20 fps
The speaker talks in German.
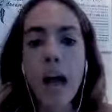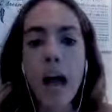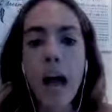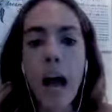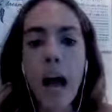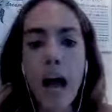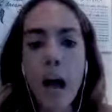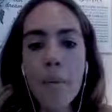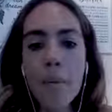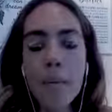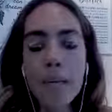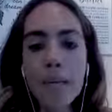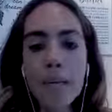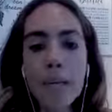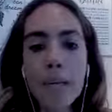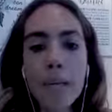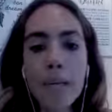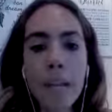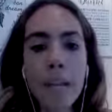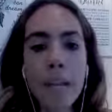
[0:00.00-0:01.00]

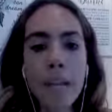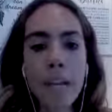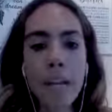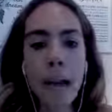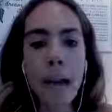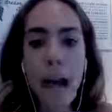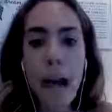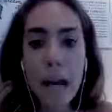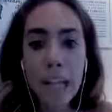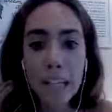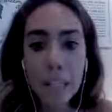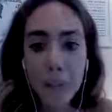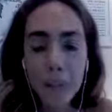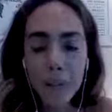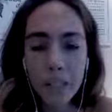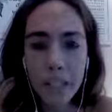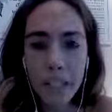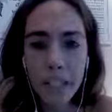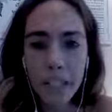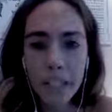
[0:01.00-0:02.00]
Arbeite mit einer
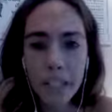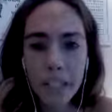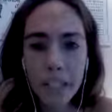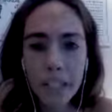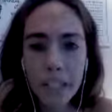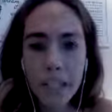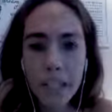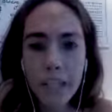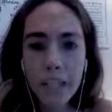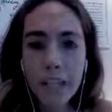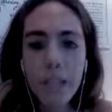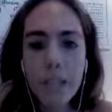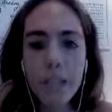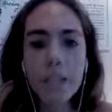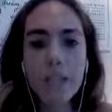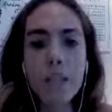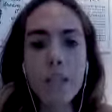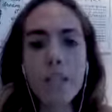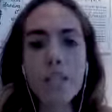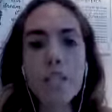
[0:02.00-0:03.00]
Atemtechnik.
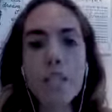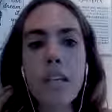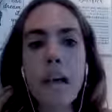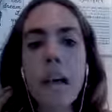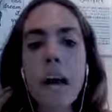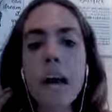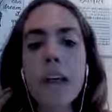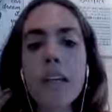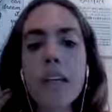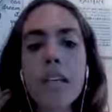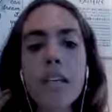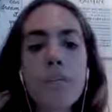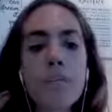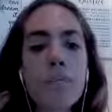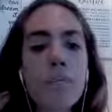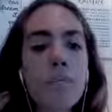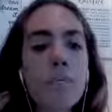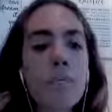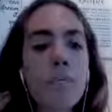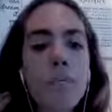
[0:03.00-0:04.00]
Das
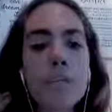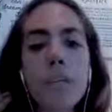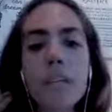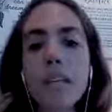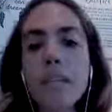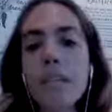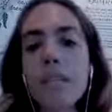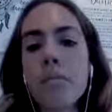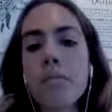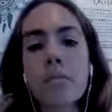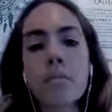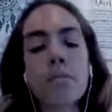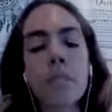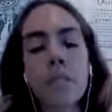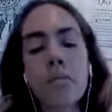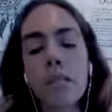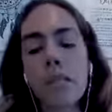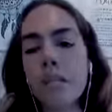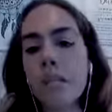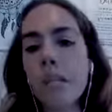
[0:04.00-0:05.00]
kann die,
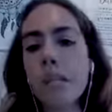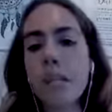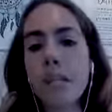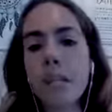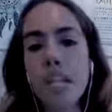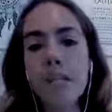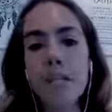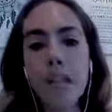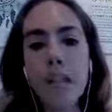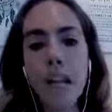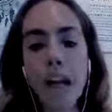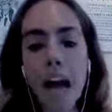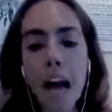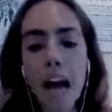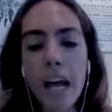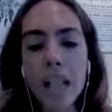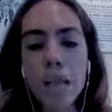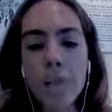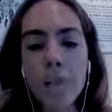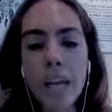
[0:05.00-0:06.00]
es gibt ganz viele
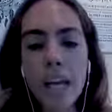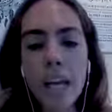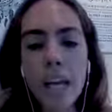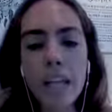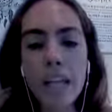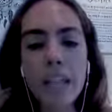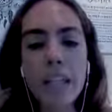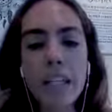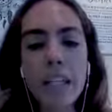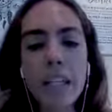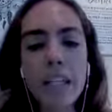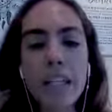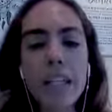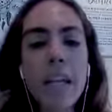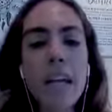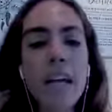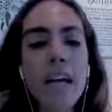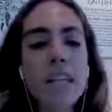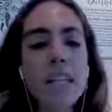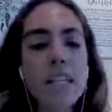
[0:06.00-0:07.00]
Atemtechniken.
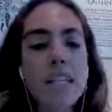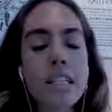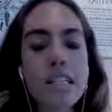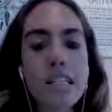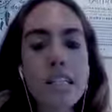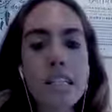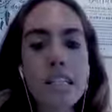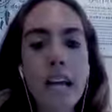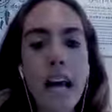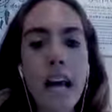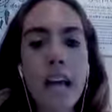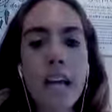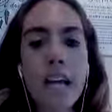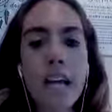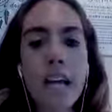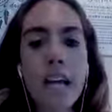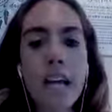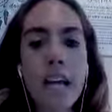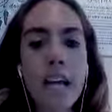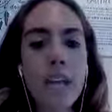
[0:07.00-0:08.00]
Es kann
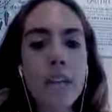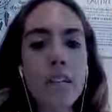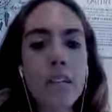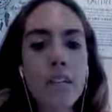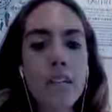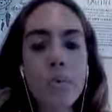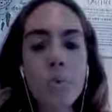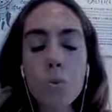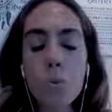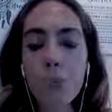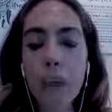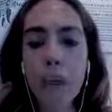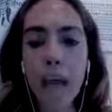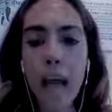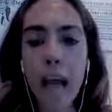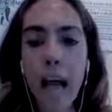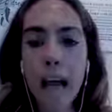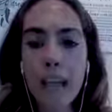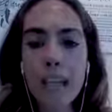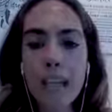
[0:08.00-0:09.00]
sein, dass du deine
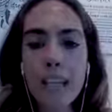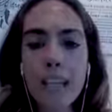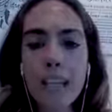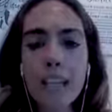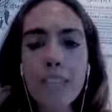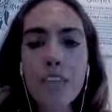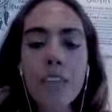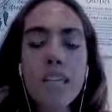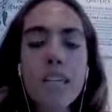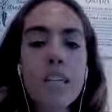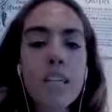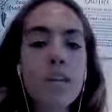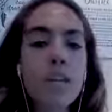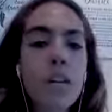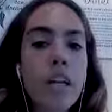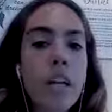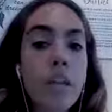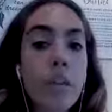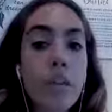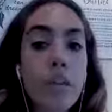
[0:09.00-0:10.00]
eigene entwickelst,
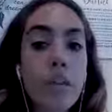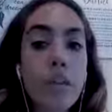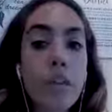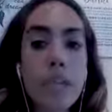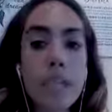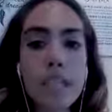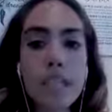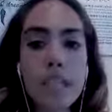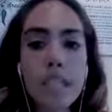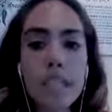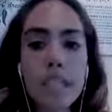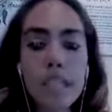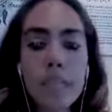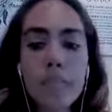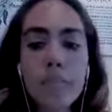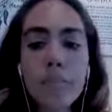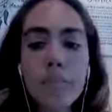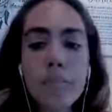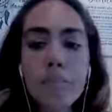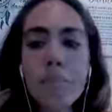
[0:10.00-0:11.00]
vielleicht vier,
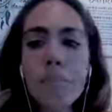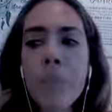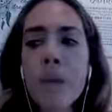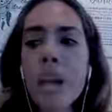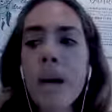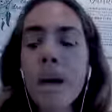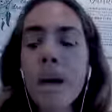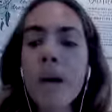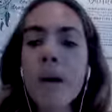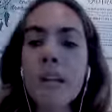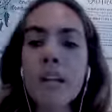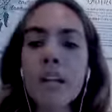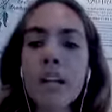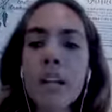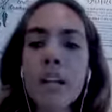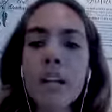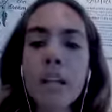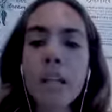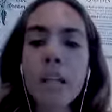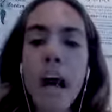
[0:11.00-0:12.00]
sieben
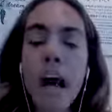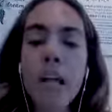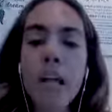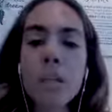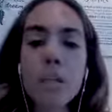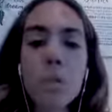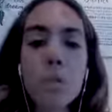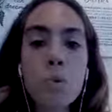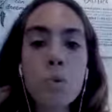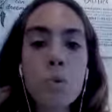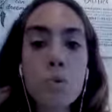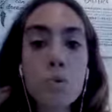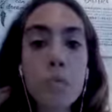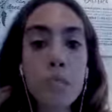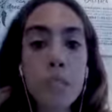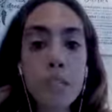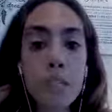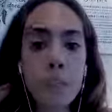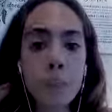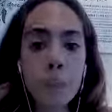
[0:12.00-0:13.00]
dann atmest du
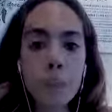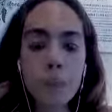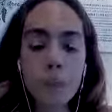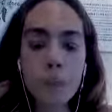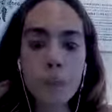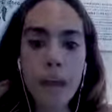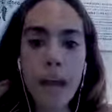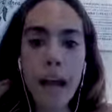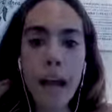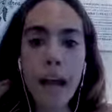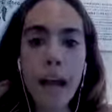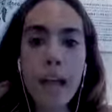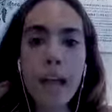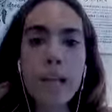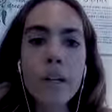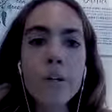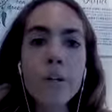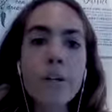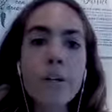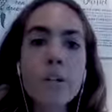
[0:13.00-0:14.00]
vier Sekunden
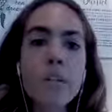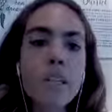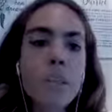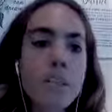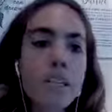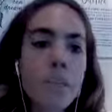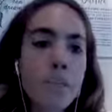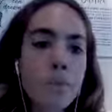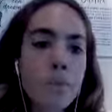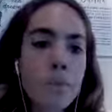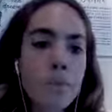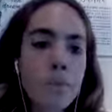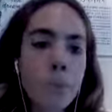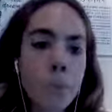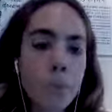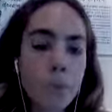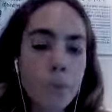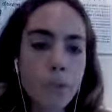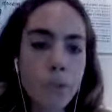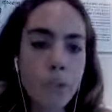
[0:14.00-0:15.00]
ein und sieben
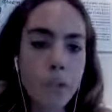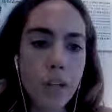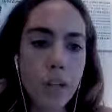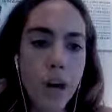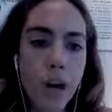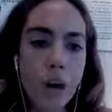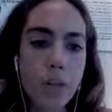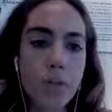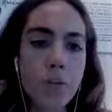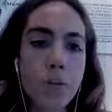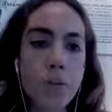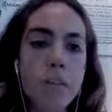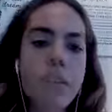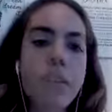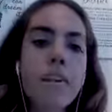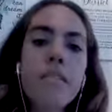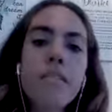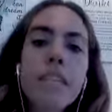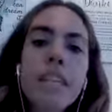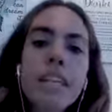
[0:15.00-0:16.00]
Sekunden aus.
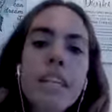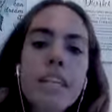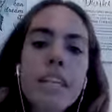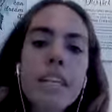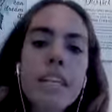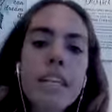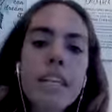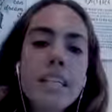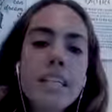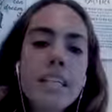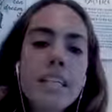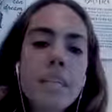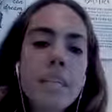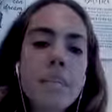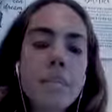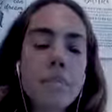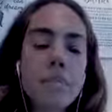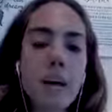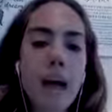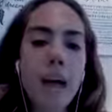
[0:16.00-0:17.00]
Wichtig
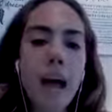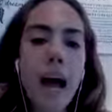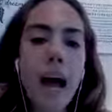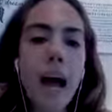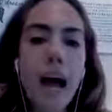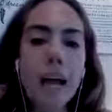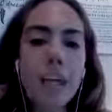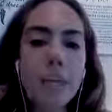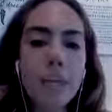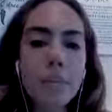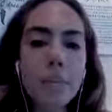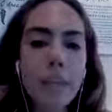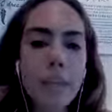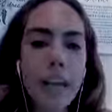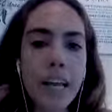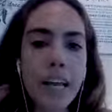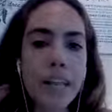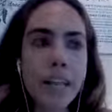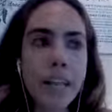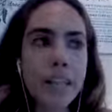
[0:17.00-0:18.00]
ist bei der
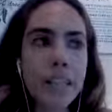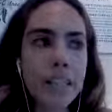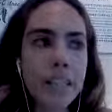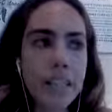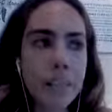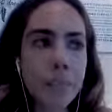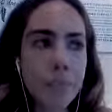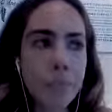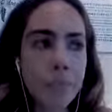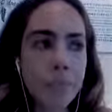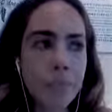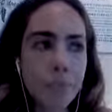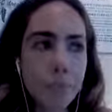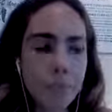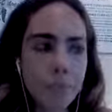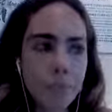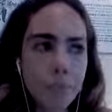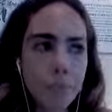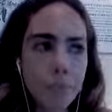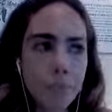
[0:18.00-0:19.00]
Atemtechnik,
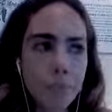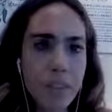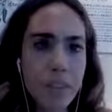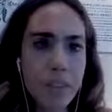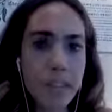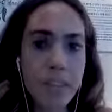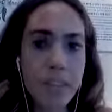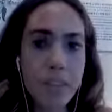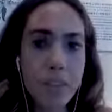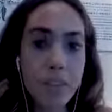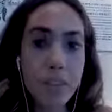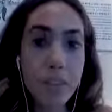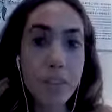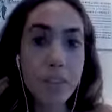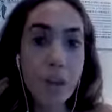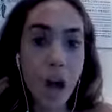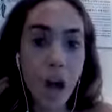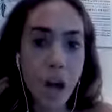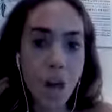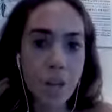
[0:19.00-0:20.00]
dass du
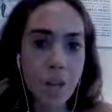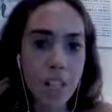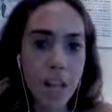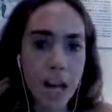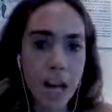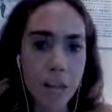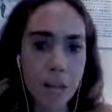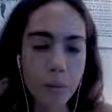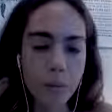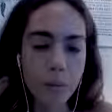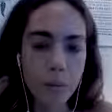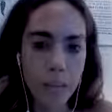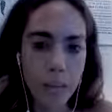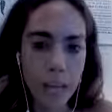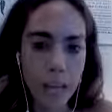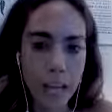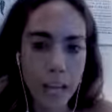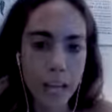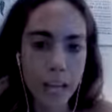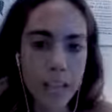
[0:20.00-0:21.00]
den Ausatmen
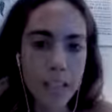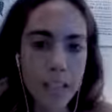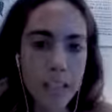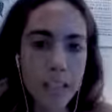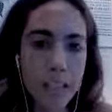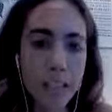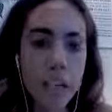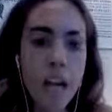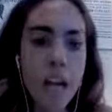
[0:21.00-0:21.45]
verlängerst.